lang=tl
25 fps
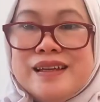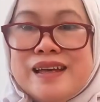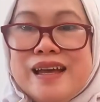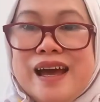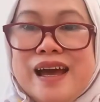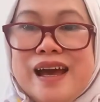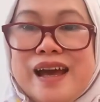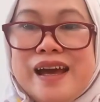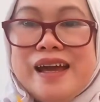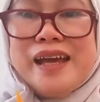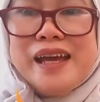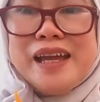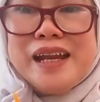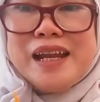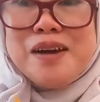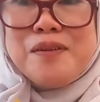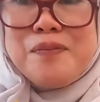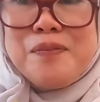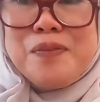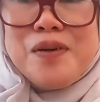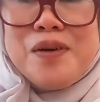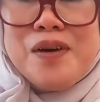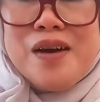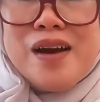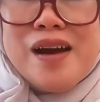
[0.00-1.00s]
Ayan na po
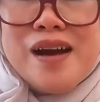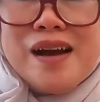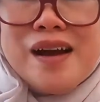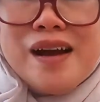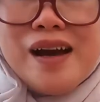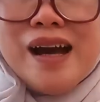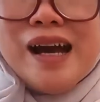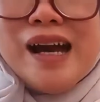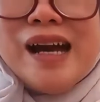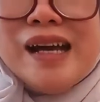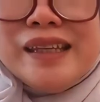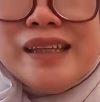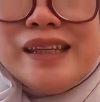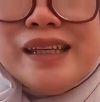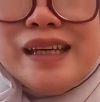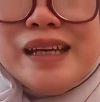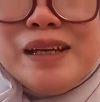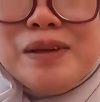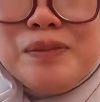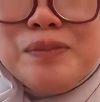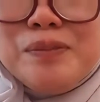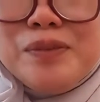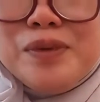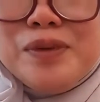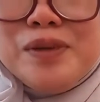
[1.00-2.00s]
ang
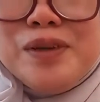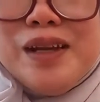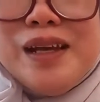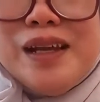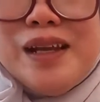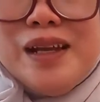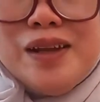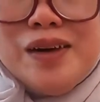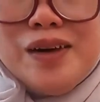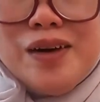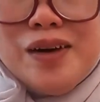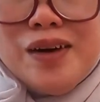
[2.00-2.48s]
ating bulalo.